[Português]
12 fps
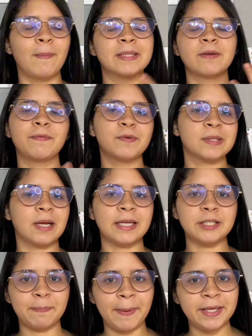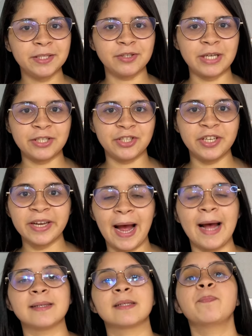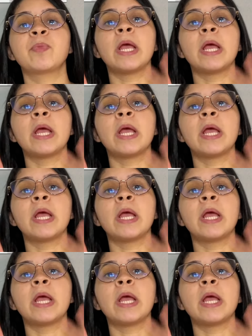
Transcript: mas eu fui usando as peixes que eu já tinha em casa,